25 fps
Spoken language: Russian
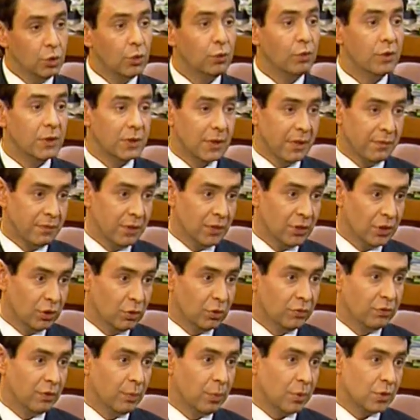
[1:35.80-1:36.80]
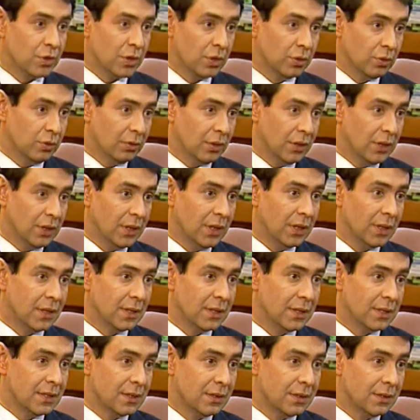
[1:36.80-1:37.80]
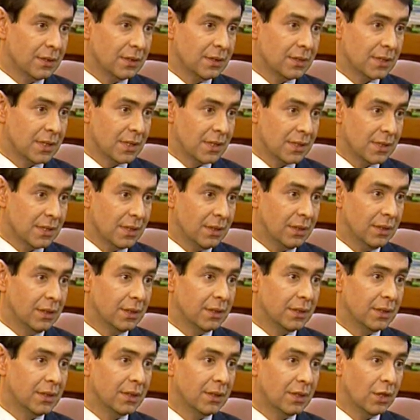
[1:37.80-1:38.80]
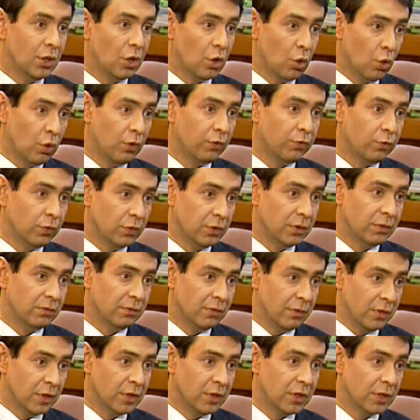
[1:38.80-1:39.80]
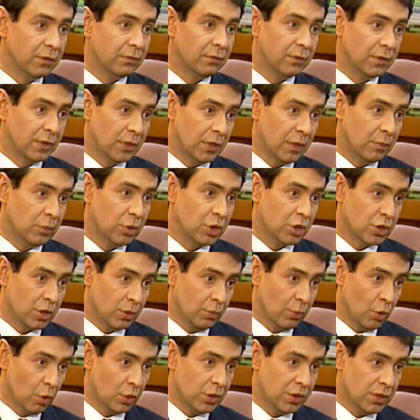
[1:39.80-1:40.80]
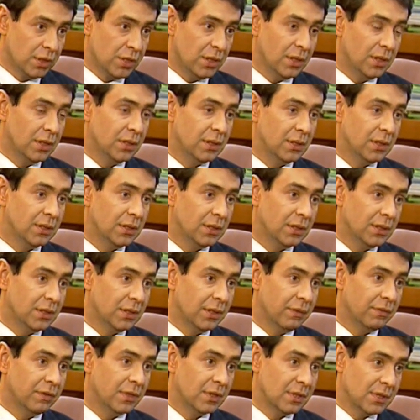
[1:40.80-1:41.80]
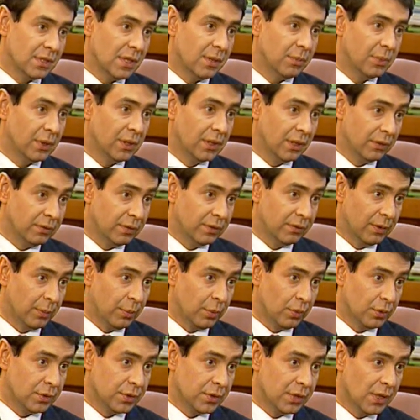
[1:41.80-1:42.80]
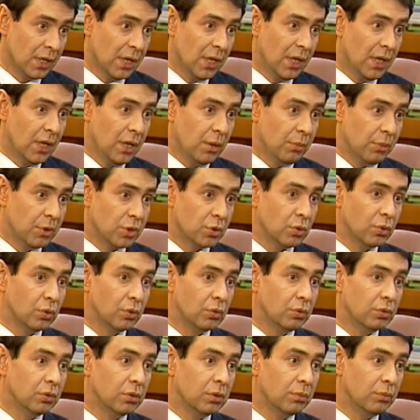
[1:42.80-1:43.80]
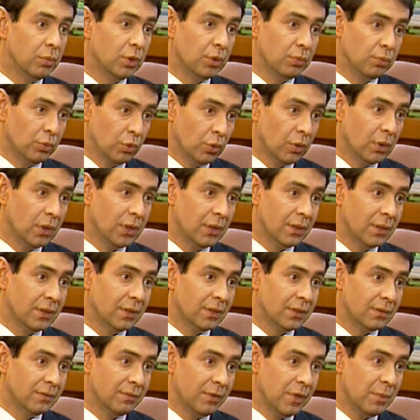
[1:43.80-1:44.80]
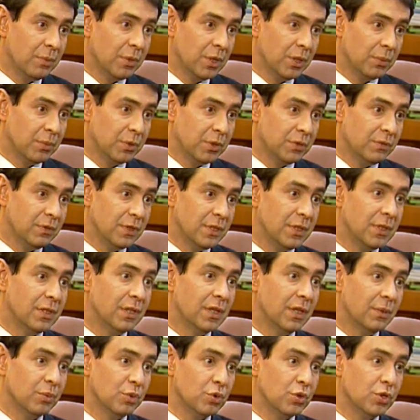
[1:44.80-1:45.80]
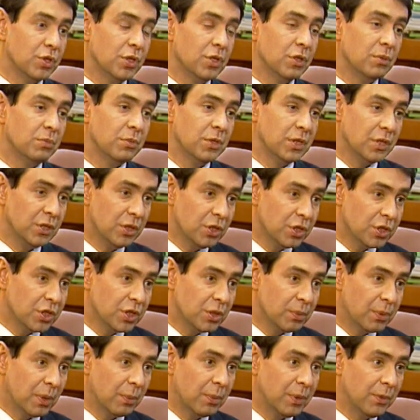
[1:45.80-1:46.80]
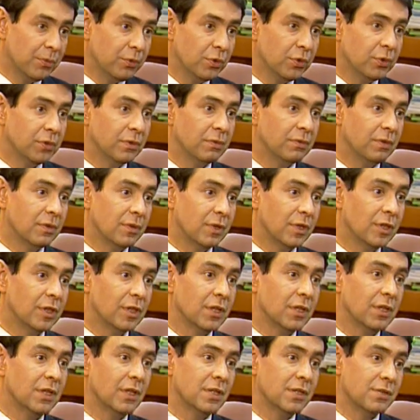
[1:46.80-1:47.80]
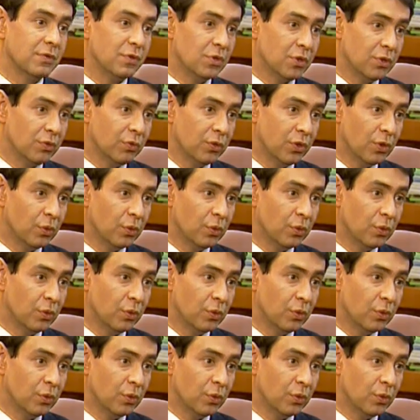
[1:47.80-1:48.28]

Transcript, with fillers: Ну вот, наверное, тот вопрос, который я э, сказал, это роль фондового рынка в экономическом росте. Это, наверное, самый главный вопрос. Поскольку мы много времени посвятили обсуждению технических проблем фондового рынка, развитию его